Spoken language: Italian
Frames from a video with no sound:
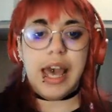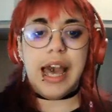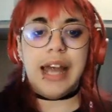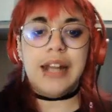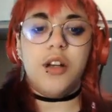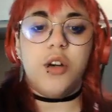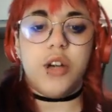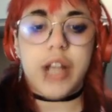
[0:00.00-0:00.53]

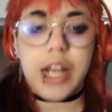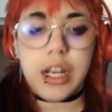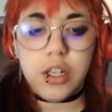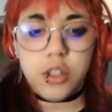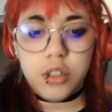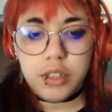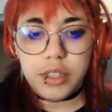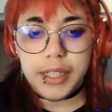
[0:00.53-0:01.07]
Allora,
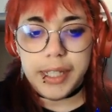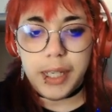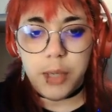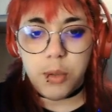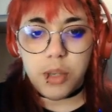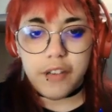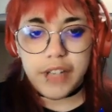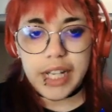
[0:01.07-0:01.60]

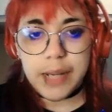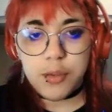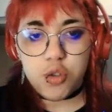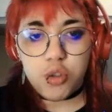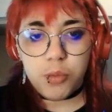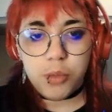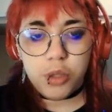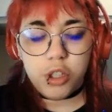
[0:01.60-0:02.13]
continua, vediamo
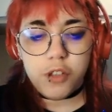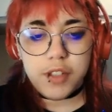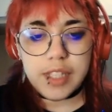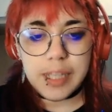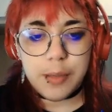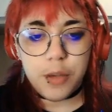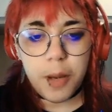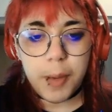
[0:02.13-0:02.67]
subito dove
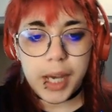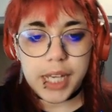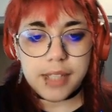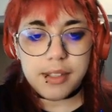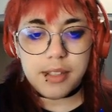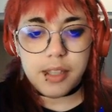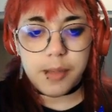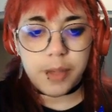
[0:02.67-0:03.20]
siamo
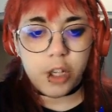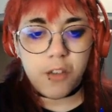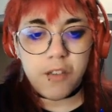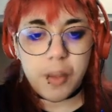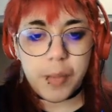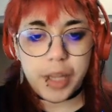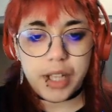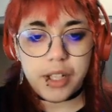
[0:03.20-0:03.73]
rimasti perché
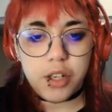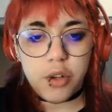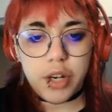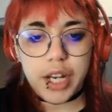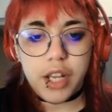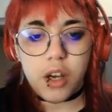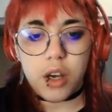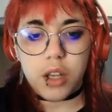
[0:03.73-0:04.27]
ovviamente non
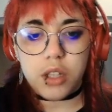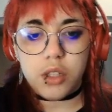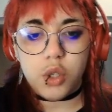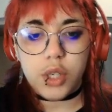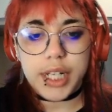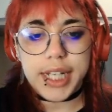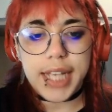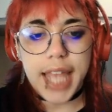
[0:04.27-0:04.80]

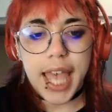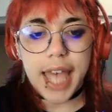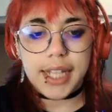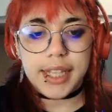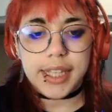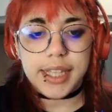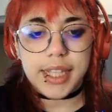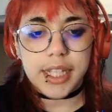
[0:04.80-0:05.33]
ricordo
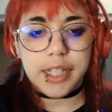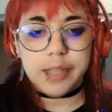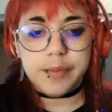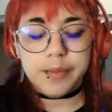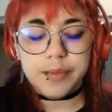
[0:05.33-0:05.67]
niente.